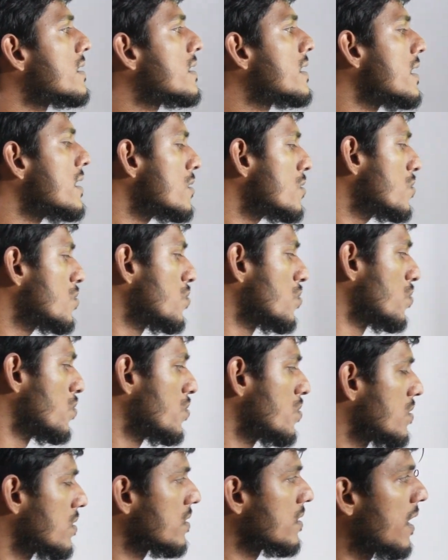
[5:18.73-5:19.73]
কিন্তু
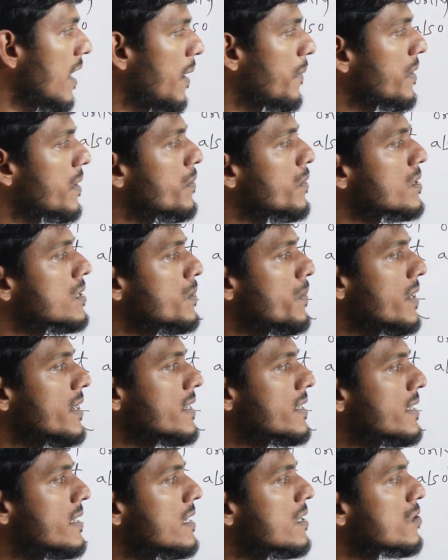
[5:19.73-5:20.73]
আমরা বলতে পারি
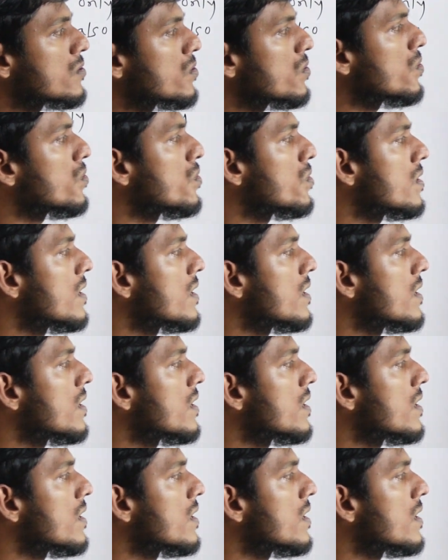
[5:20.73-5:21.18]
কিন্তু